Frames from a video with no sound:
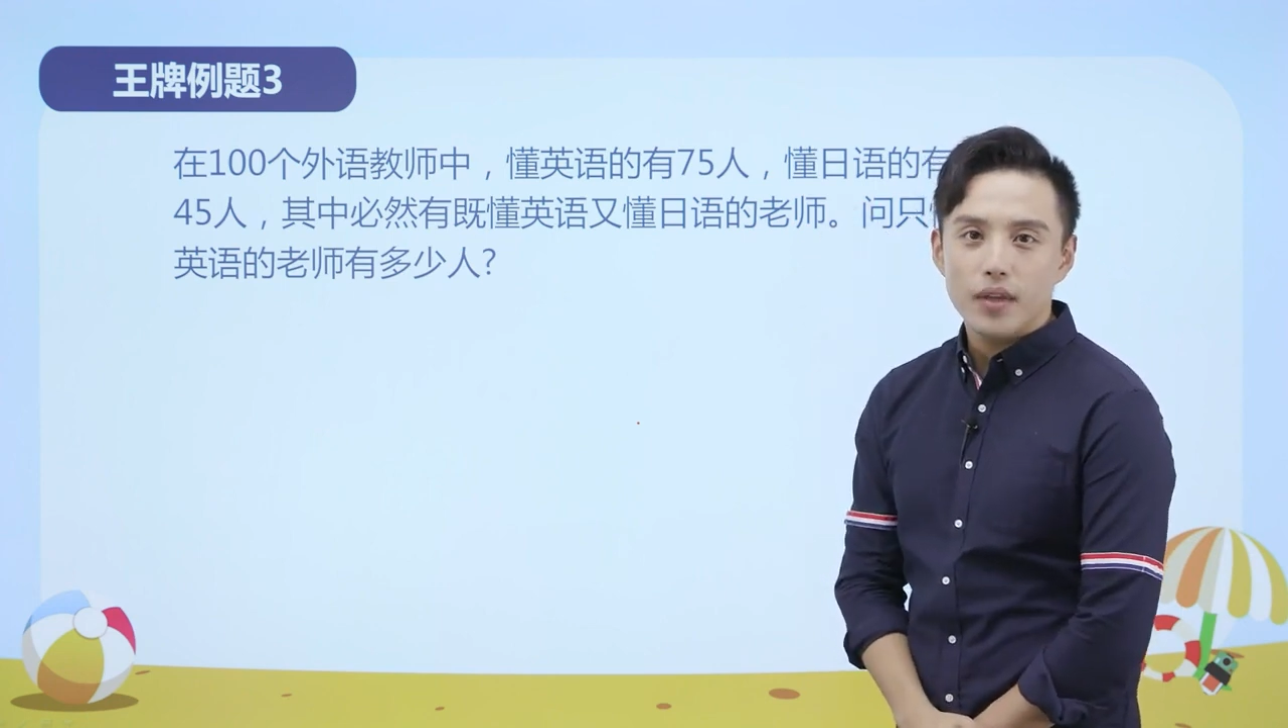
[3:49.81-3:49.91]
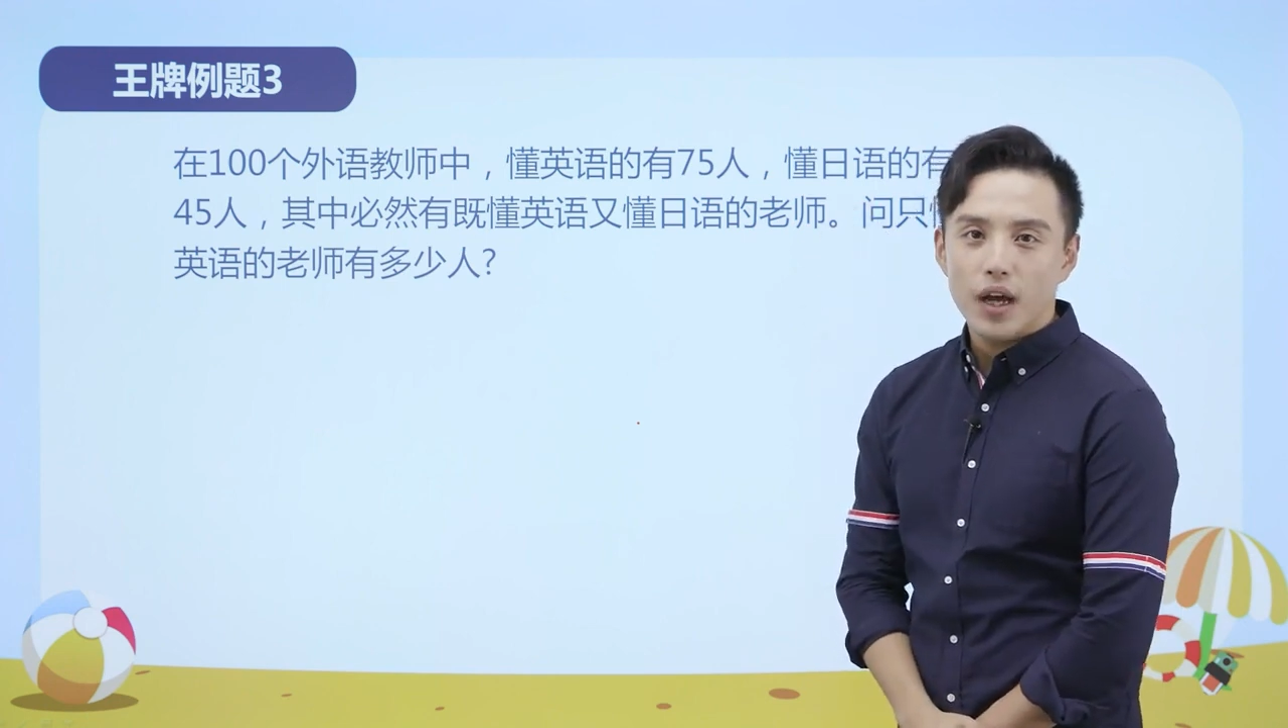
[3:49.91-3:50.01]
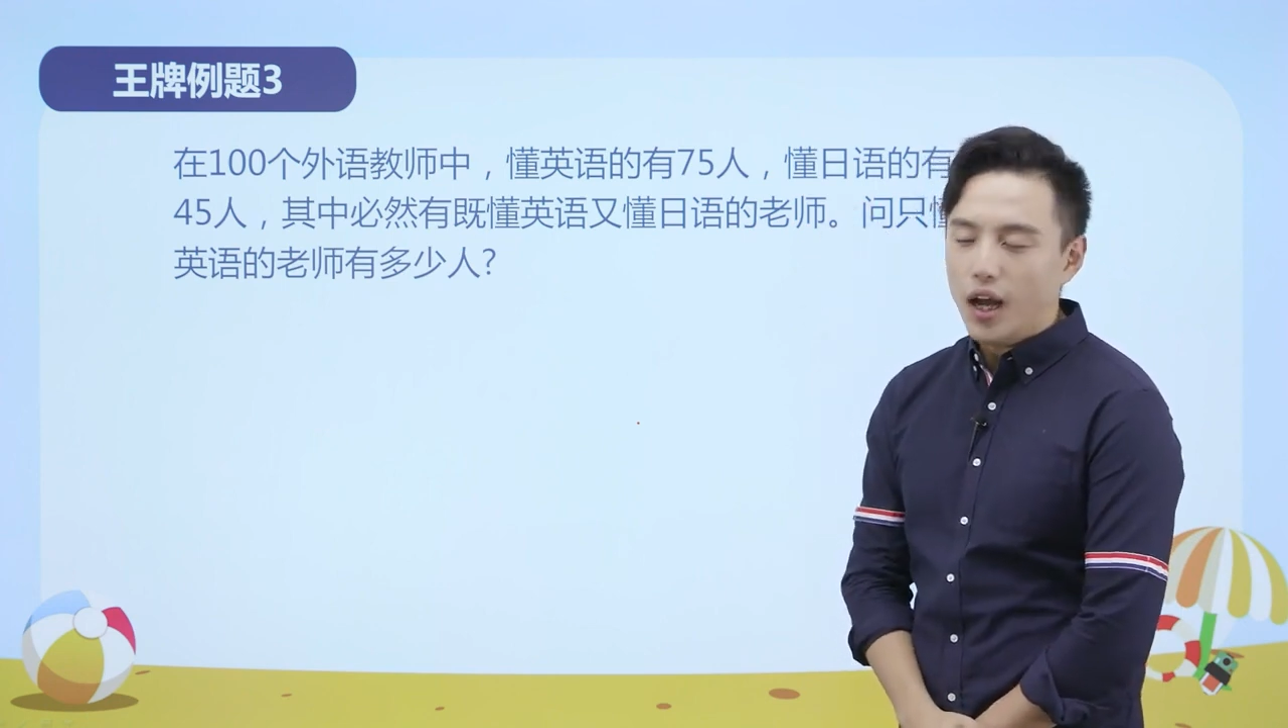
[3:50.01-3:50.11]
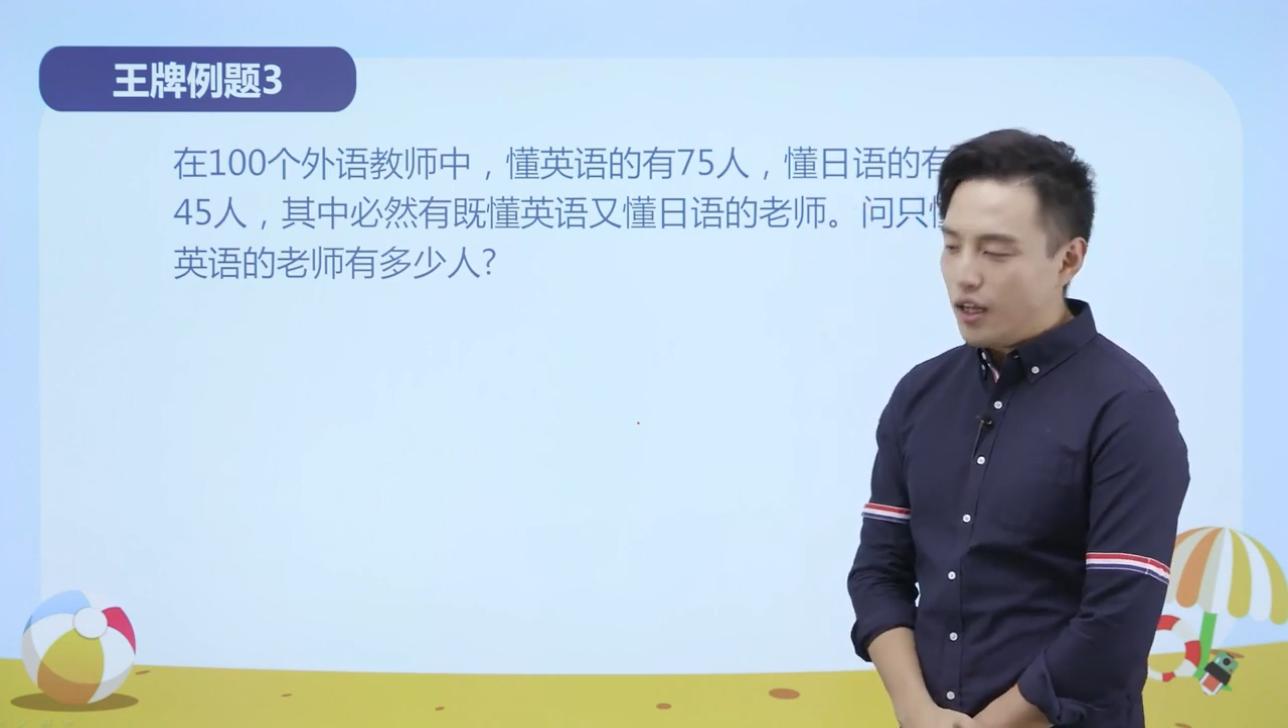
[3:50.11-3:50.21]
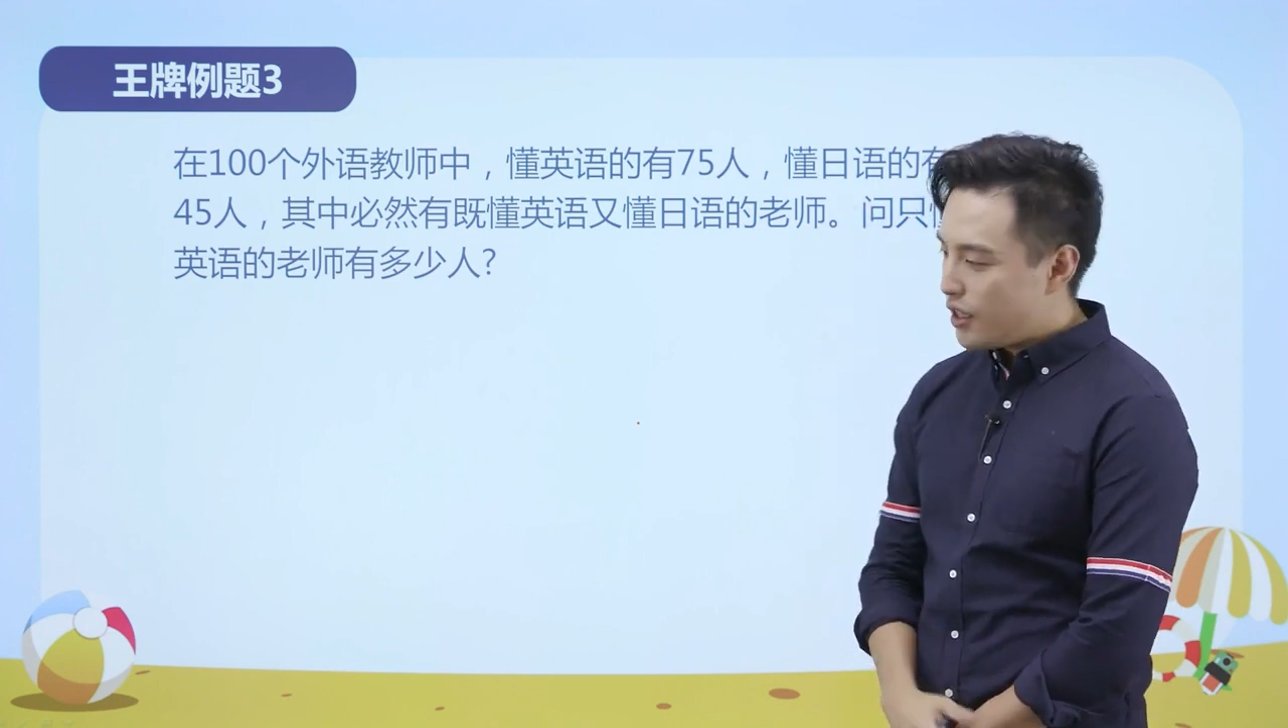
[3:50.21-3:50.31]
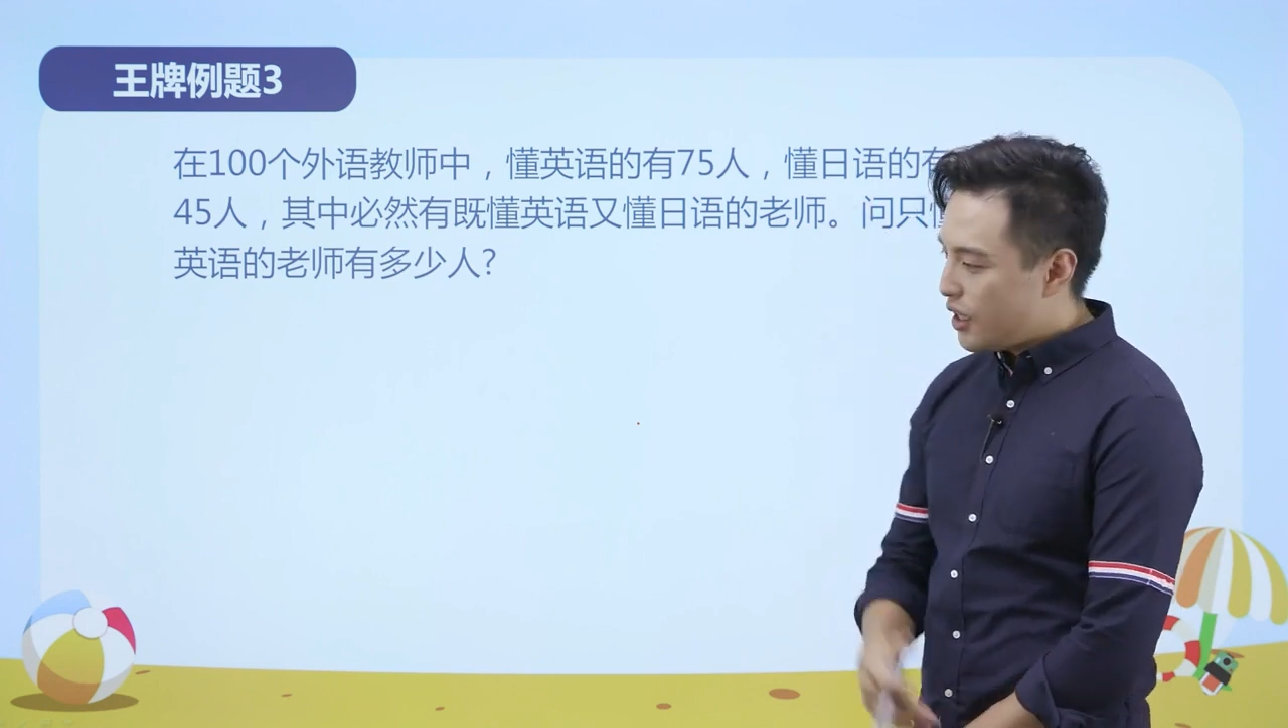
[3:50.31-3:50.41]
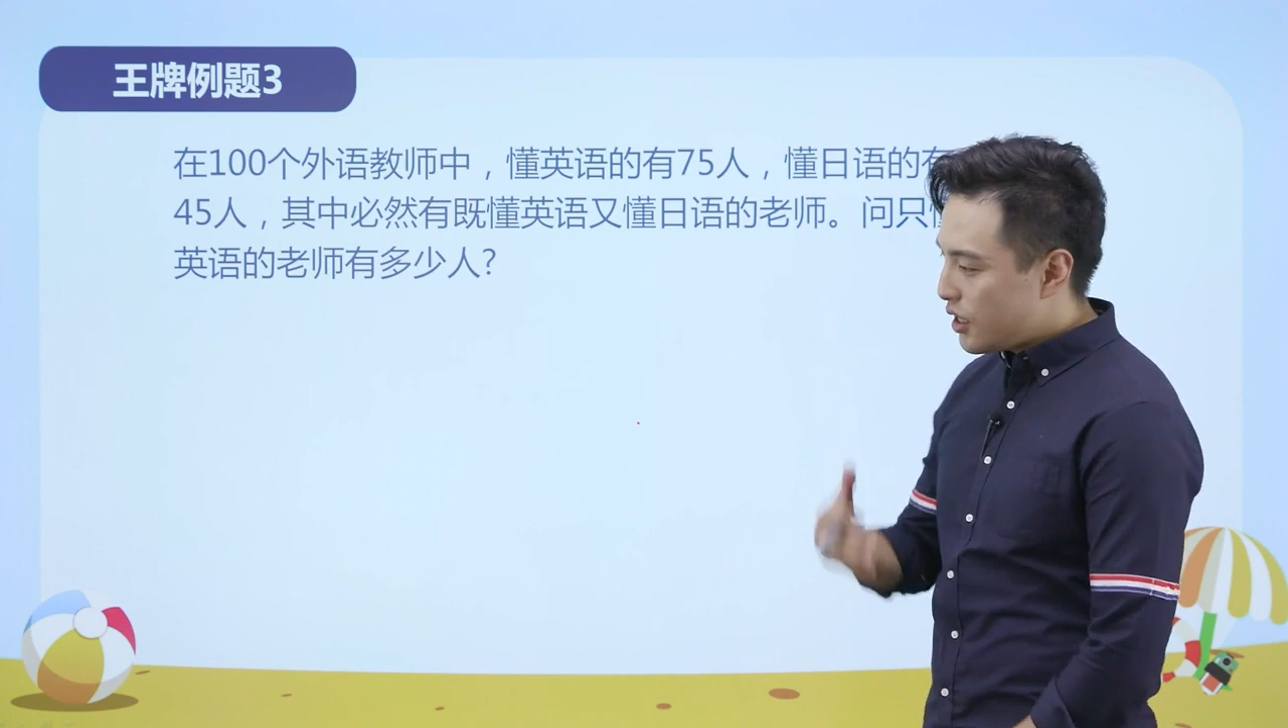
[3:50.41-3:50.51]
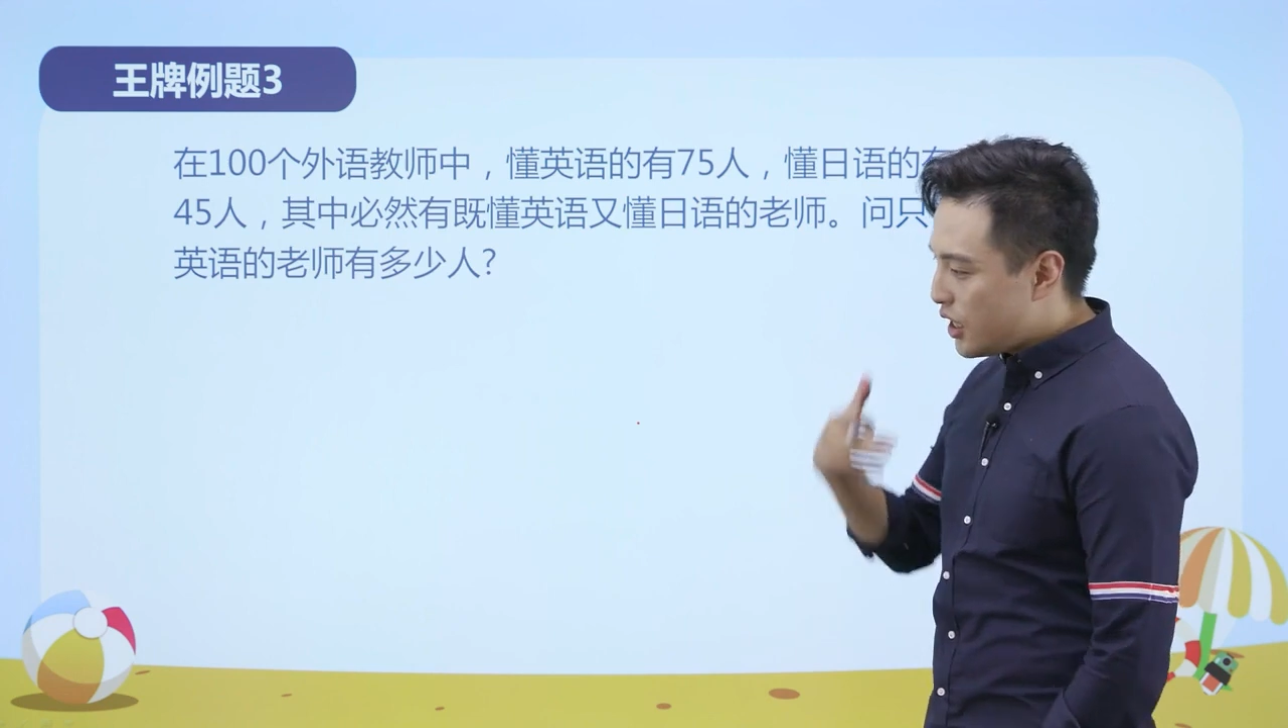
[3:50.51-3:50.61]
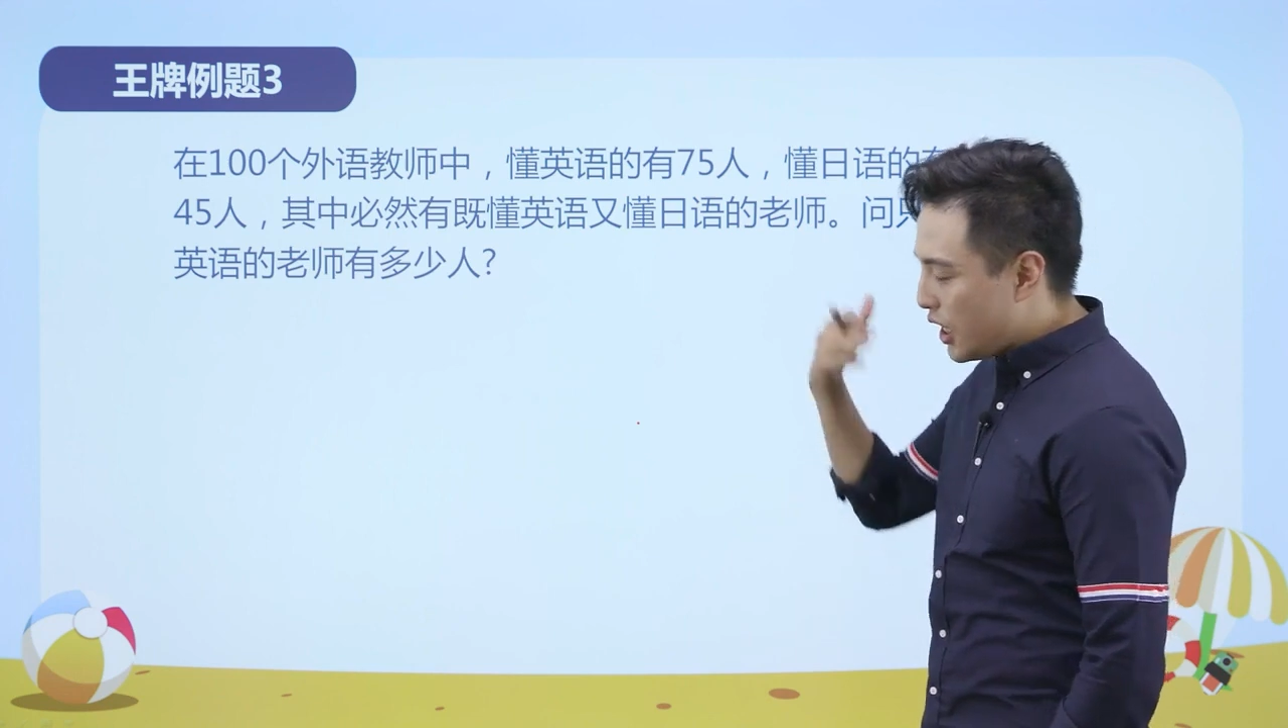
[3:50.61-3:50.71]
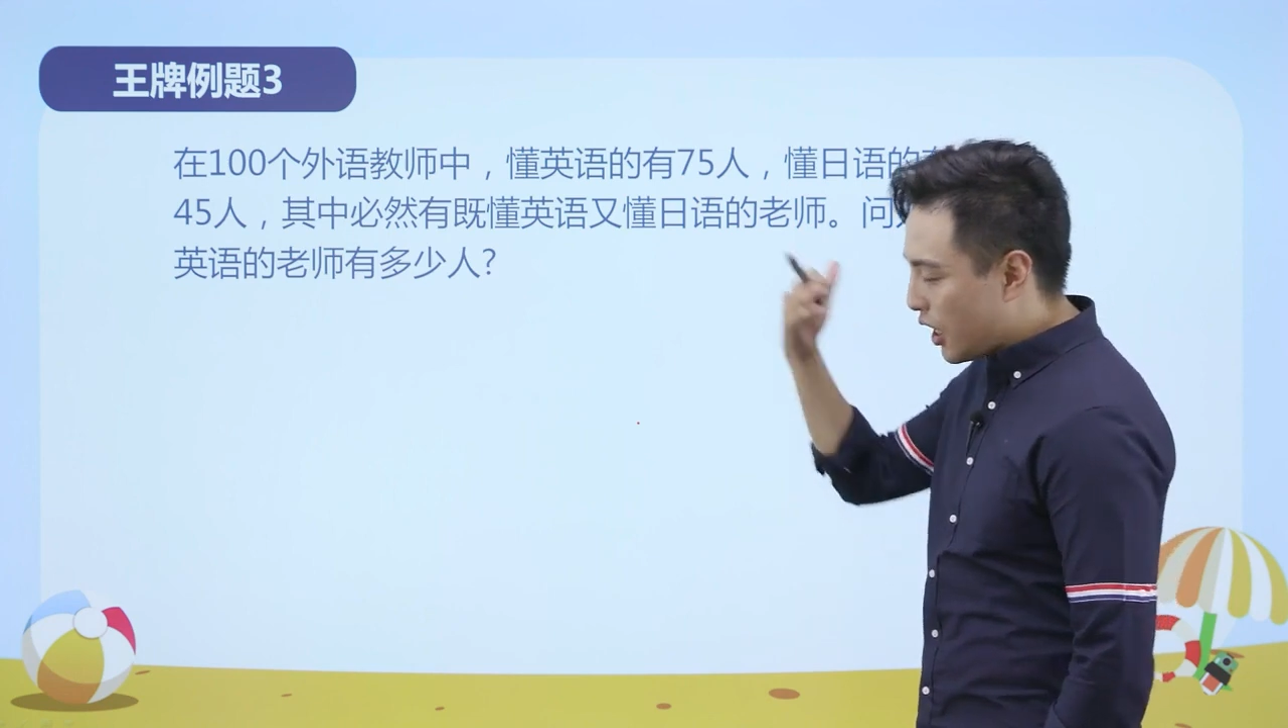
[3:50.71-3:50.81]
啊，第